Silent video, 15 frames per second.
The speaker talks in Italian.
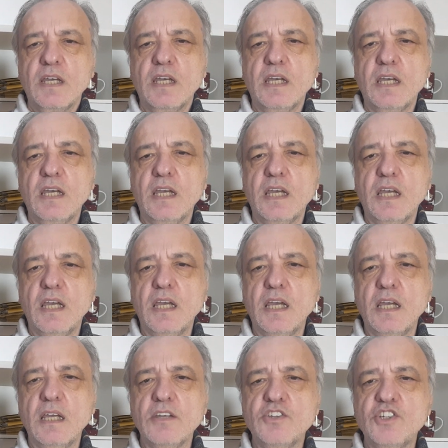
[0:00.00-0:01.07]

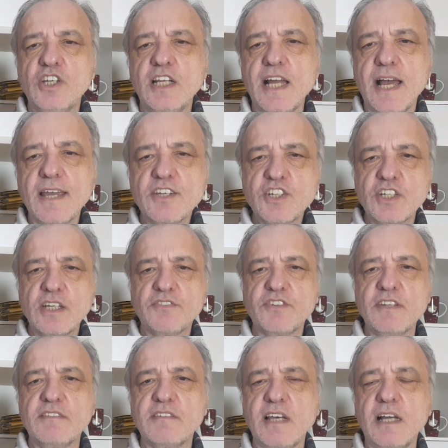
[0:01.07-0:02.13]
Eh, ci lascia
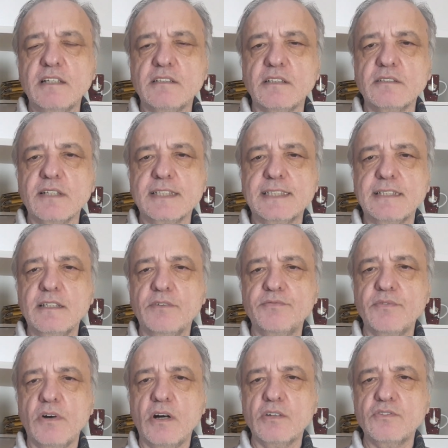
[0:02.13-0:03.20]
senz'altro un grande
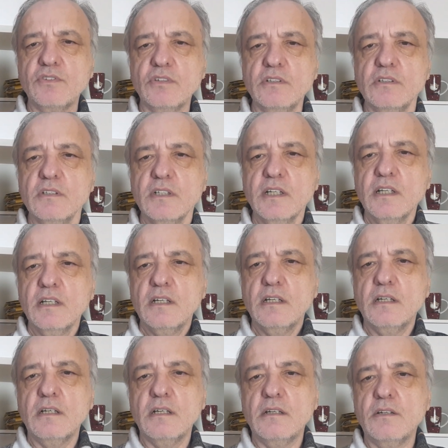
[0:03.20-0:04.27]
vuoto
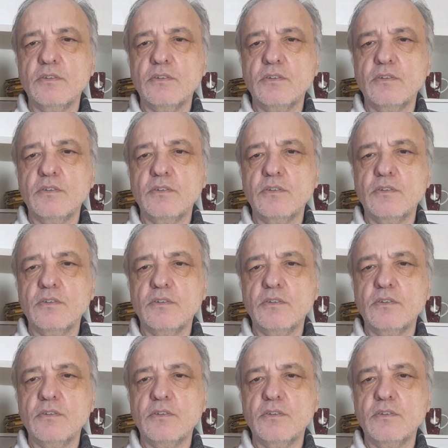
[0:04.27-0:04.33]
eh,